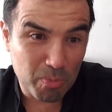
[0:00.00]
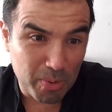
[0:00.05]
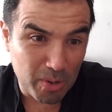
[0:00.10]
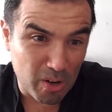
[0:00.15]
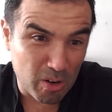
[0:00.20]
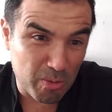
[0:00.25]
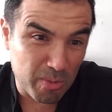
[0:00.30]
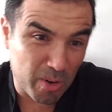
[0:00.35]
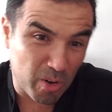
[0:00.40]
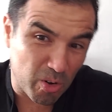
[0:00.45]

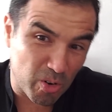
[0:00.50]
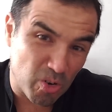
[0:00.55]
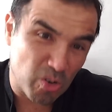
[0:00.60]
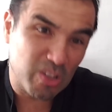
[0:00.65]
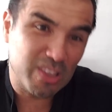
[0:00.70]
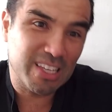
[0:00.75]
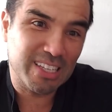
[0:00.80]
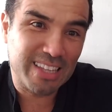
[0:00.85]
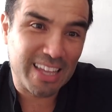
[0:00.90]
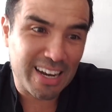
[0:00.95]
pero a lo mejor no
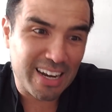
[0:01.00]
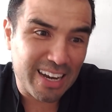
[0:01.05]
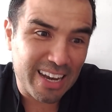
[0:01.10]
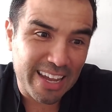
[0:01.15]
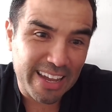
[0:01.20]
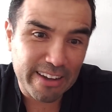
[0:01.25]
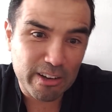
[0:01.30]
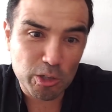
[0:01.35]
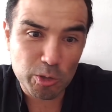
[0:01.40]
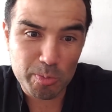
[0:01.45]
está tan
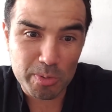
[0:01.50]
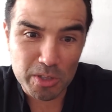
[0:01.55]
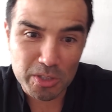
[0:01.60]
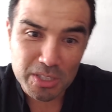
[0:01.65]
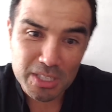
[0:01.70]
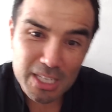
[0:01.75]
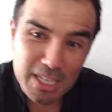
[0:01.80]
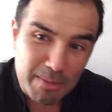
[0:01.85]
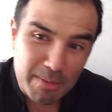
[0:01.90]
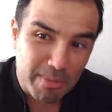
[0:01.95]
lejos, pero
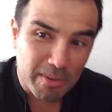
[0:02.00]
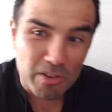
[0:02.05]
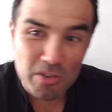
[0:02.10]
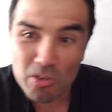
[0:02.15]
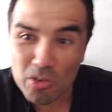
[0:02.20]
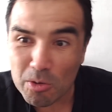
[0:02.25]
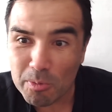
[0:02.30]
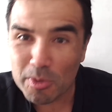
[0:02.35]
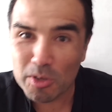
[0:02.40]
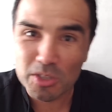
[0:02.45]
sí, pero
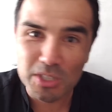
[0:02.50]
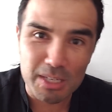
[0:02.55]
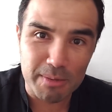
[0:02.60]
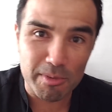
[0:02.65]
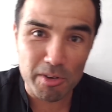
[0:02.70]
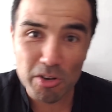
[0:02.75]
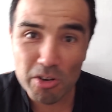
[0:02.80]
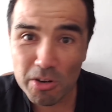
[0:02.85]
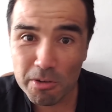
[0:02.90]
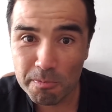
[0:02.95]
no, pero sí,
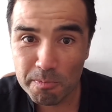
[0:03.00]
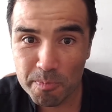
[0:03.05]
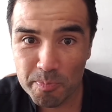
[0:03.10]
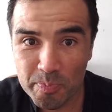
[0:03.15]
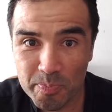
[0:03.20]
pero no,